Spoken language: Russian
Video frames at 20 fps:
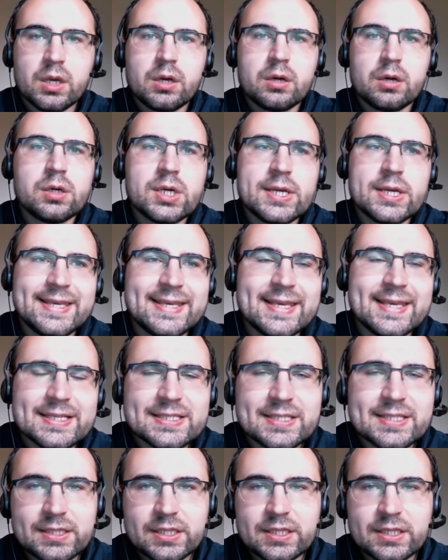А, я
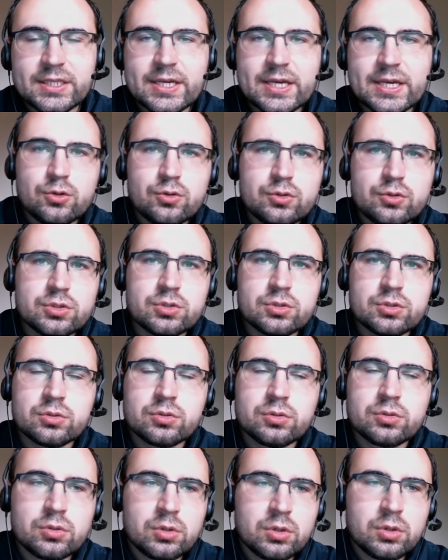склоняюсь
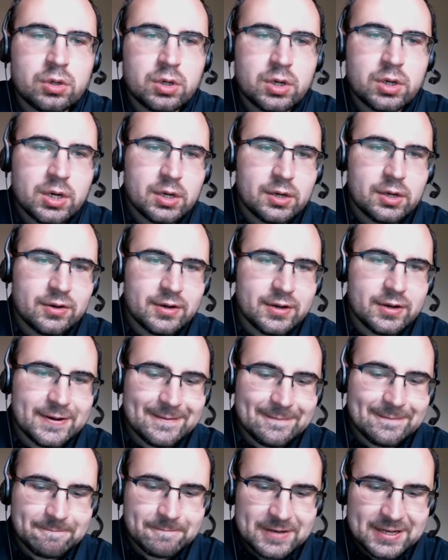
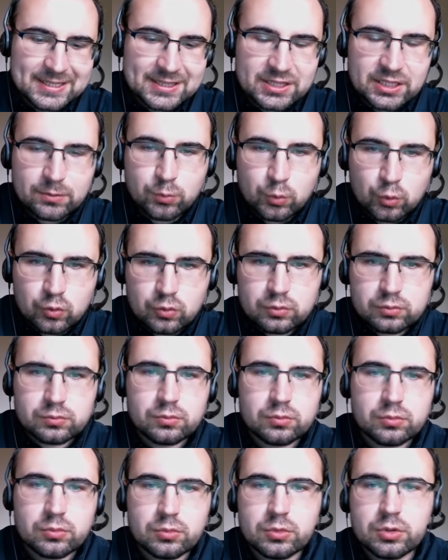а, к тому,
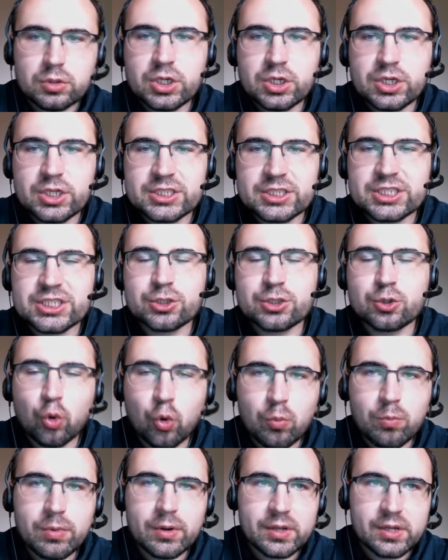а,
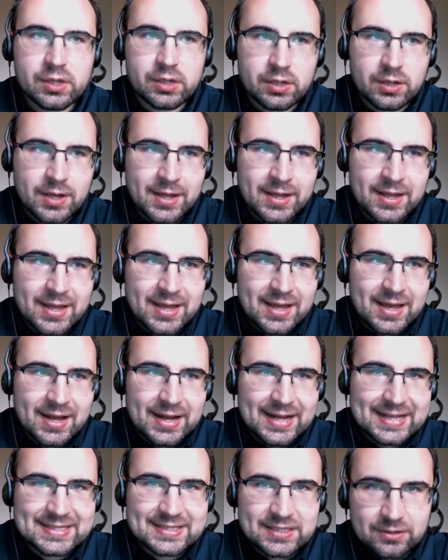чтобы
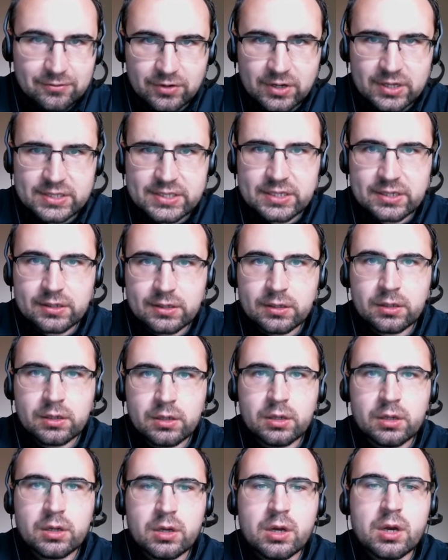основатель
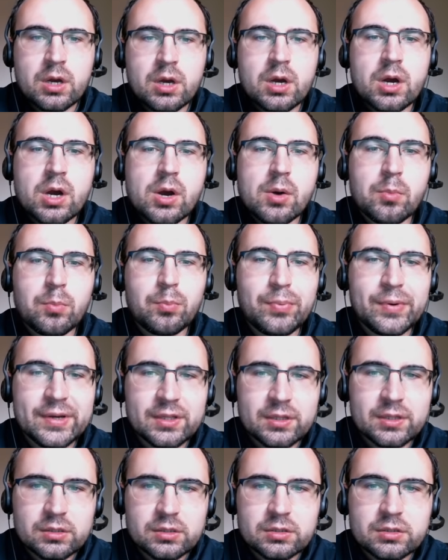
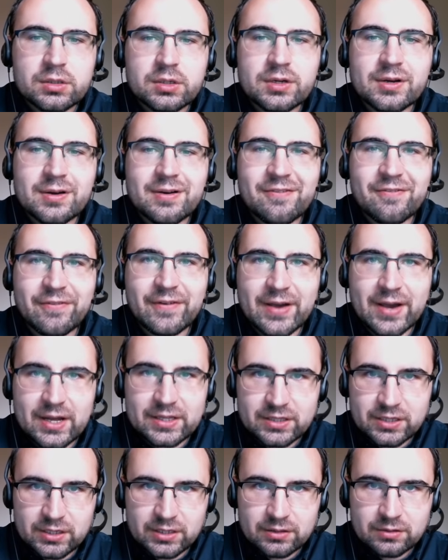был в
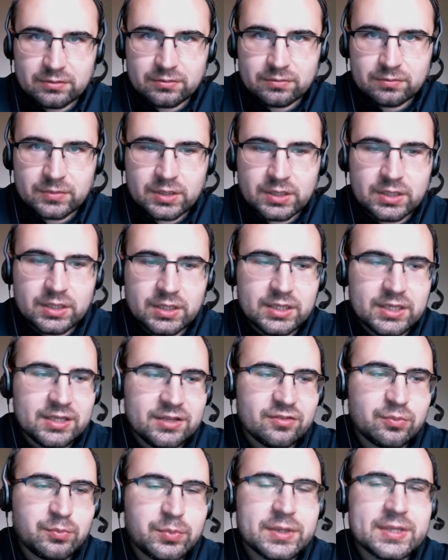кадре
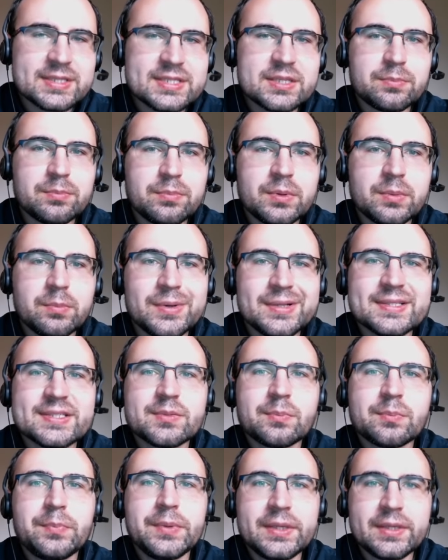и, в принципе, был
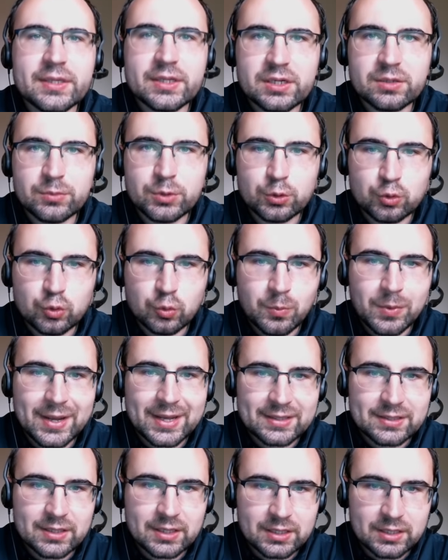спикером
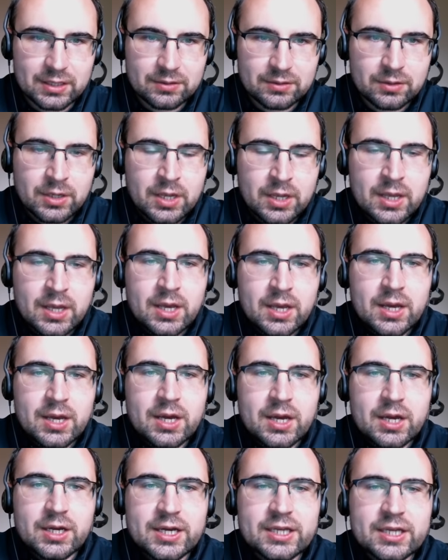YouTube-канала.
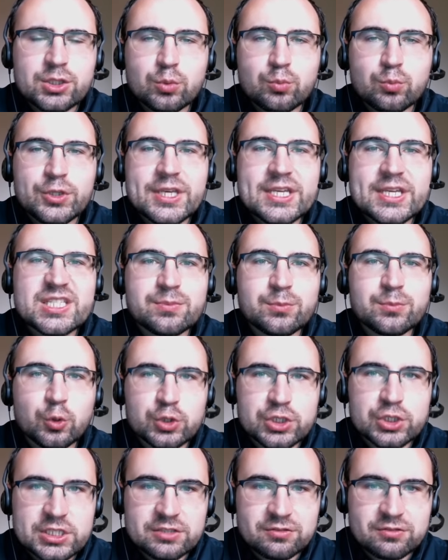К этому есть
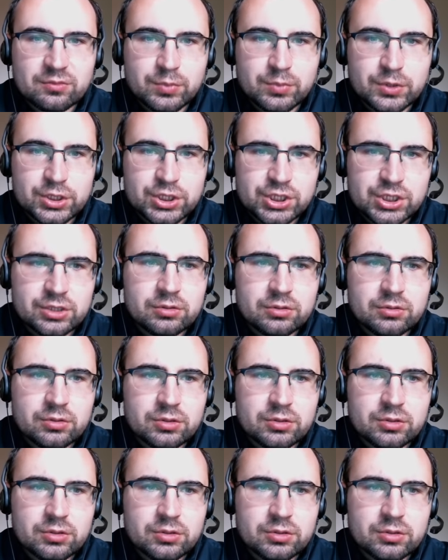множество причин,